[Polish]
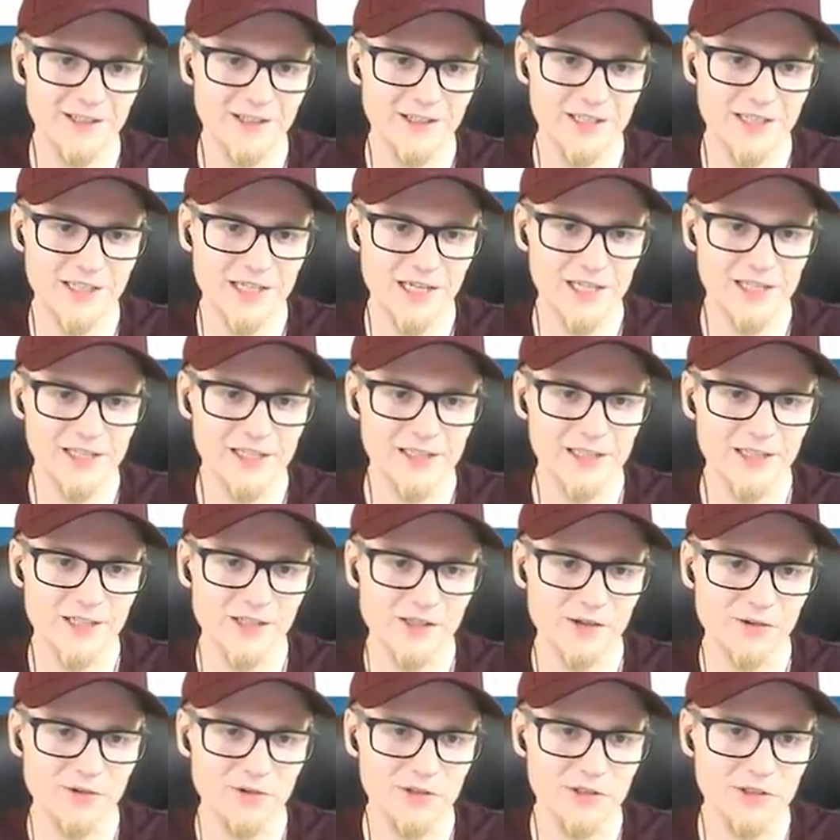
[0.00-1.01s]
Czyli ściany też
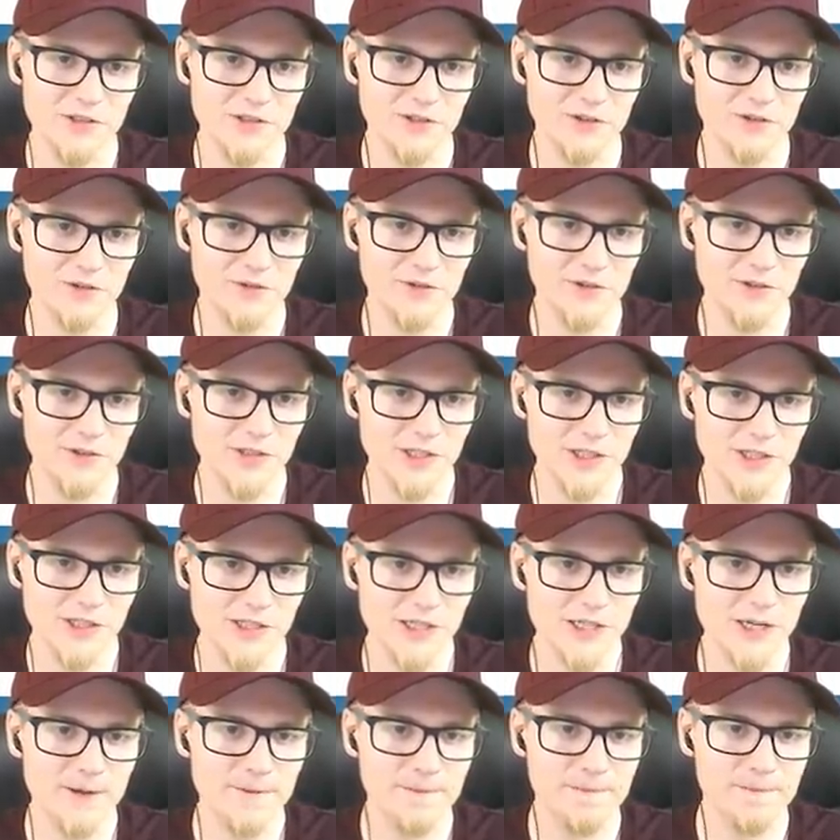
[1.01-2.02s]
dołożyć
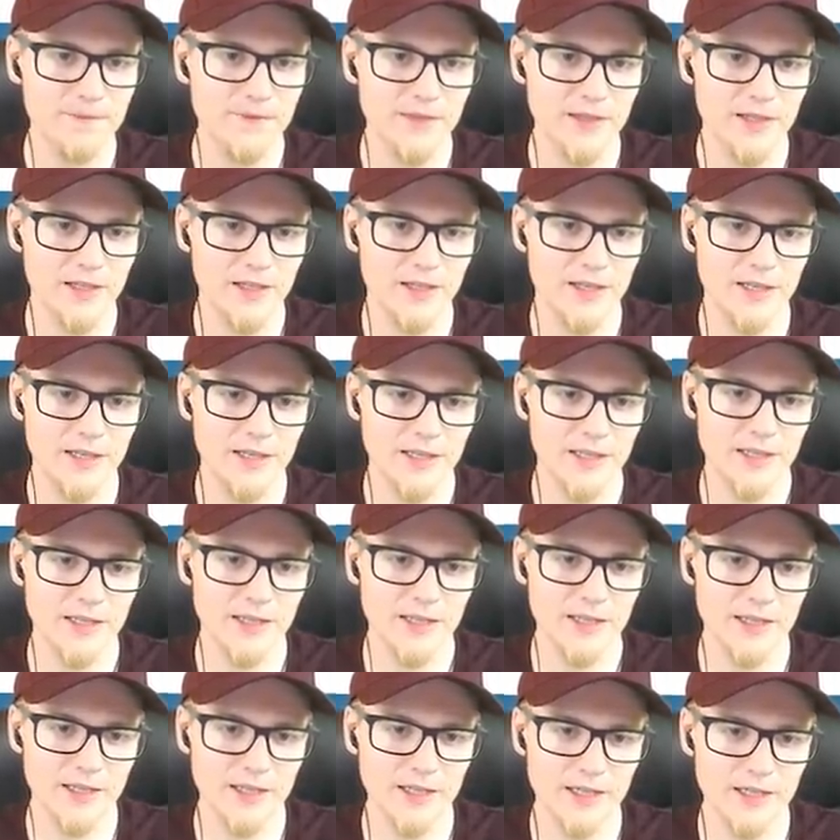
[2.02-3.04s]
równocześnie.
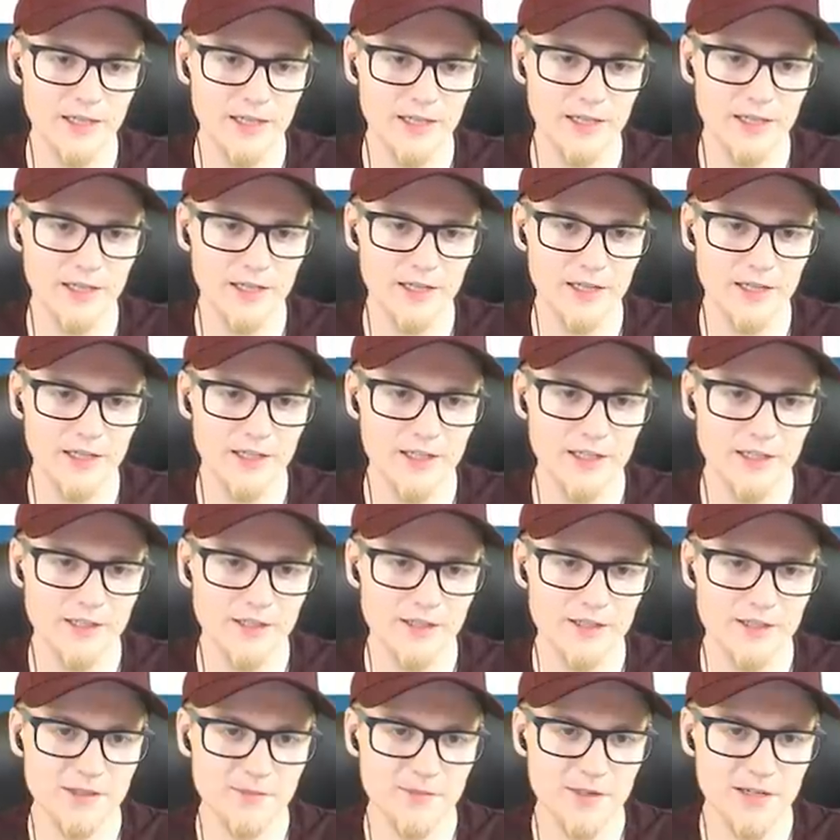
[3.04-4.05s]
Eee,
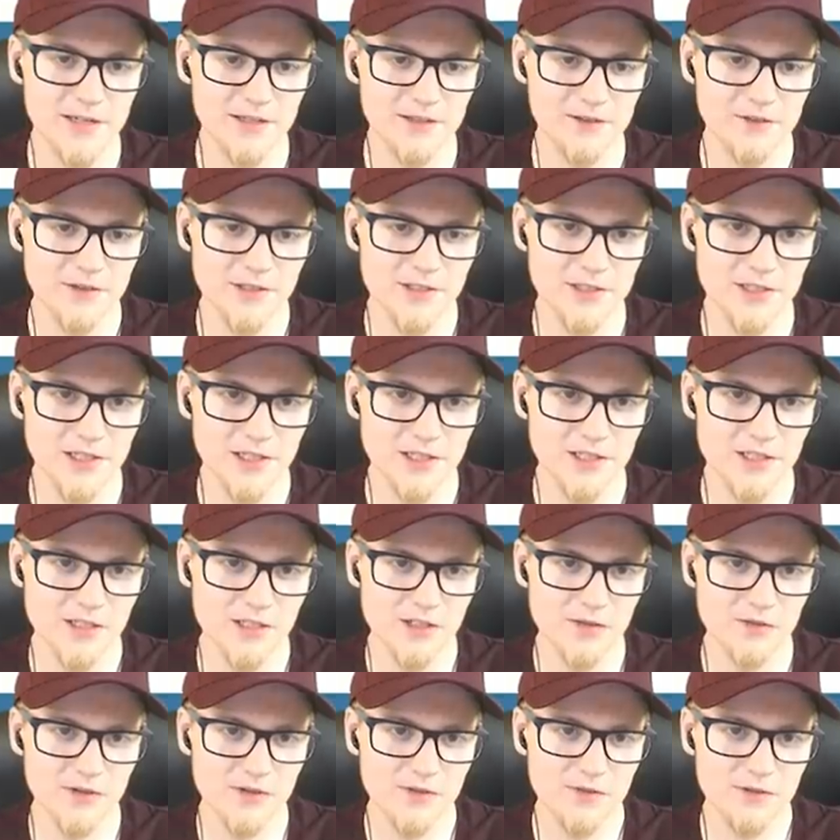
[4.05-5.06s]
Jezus Maria, to jeszcze jak się
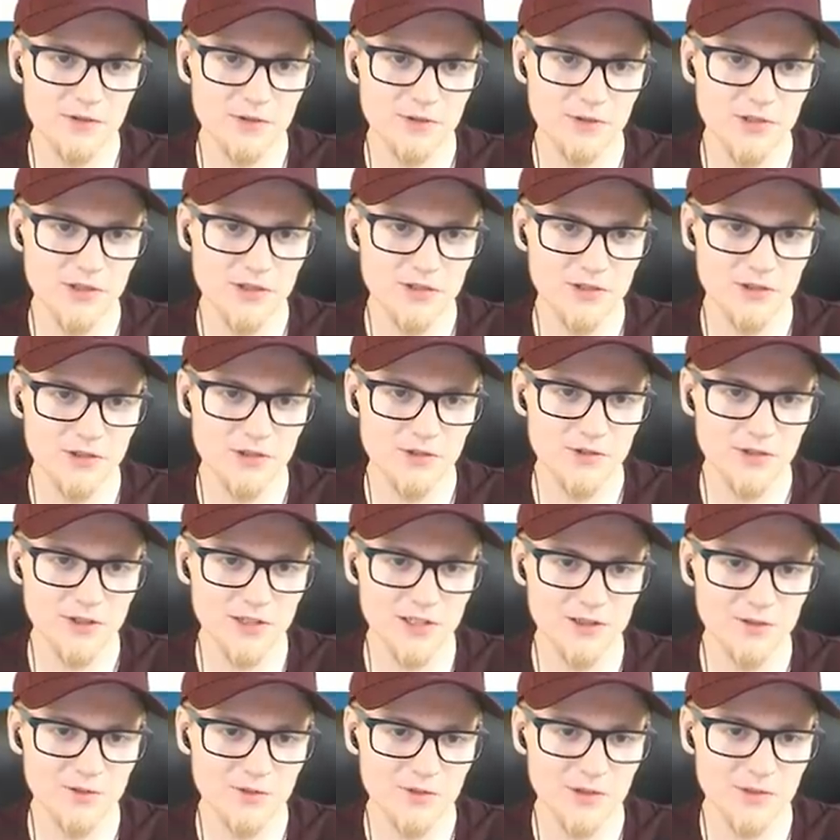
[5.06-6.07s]
drzwi wrzuci, to już w
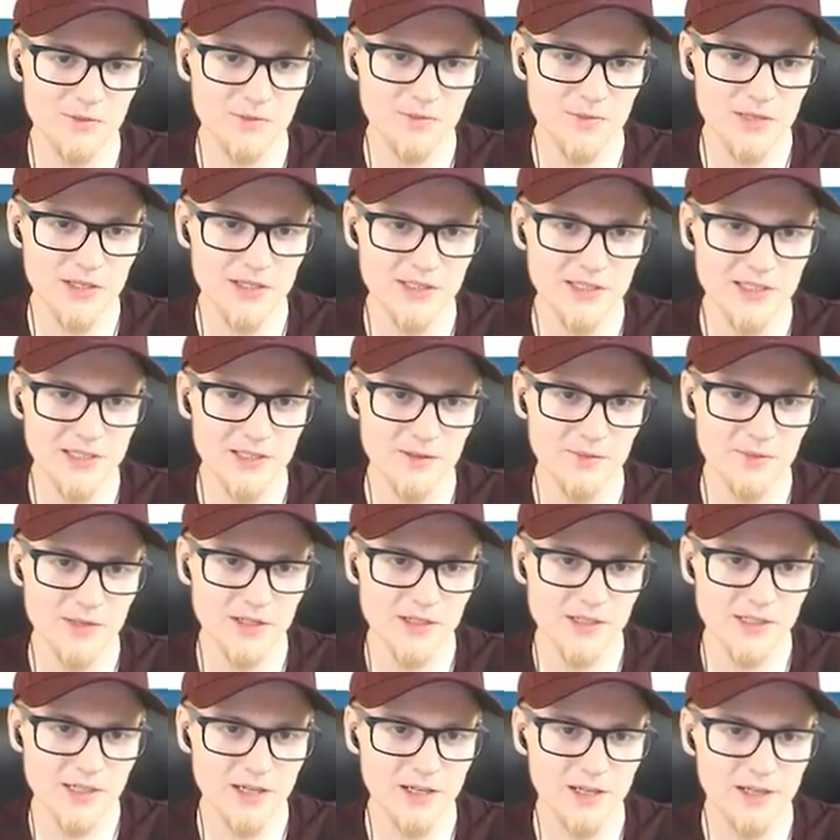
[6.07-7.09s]
ogóle tu nie, miejsca nie
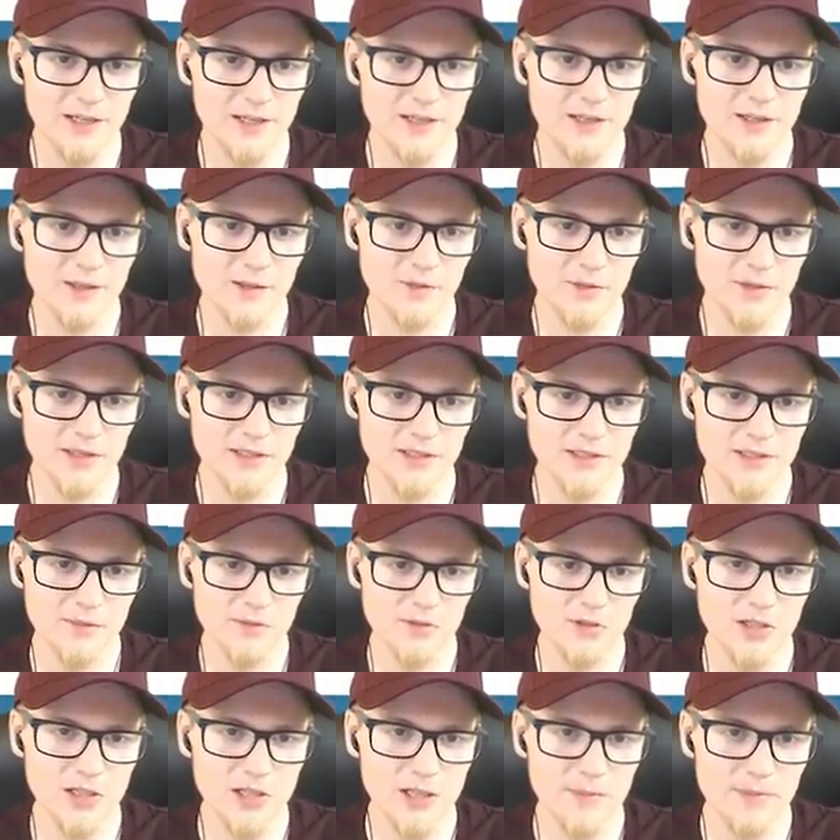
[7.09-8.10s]
będzie. Dobra,
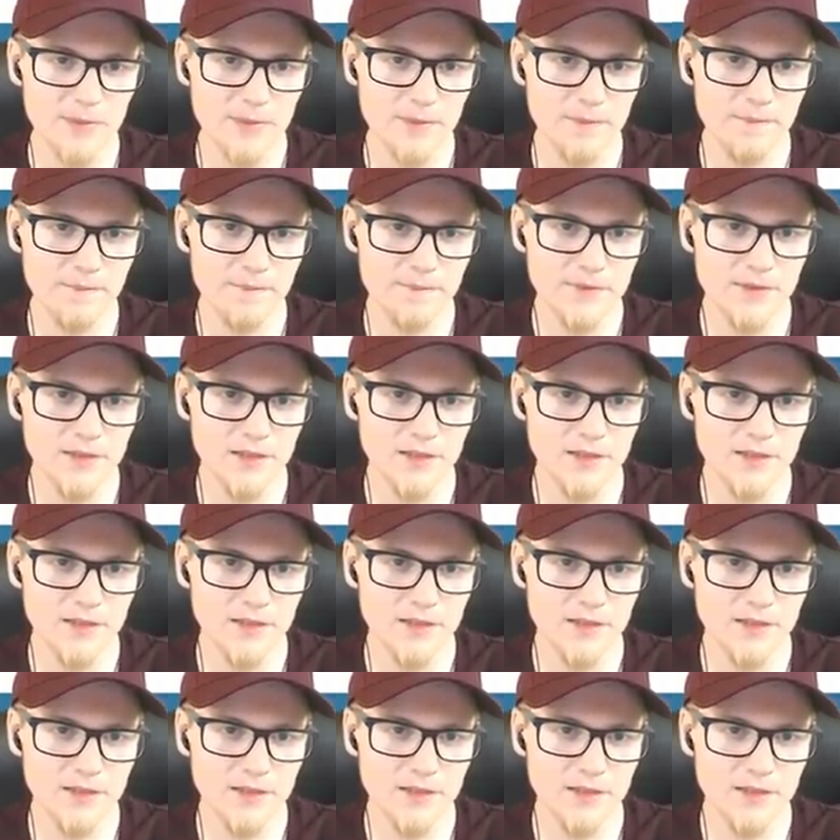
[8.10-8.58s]
jestem ślepy.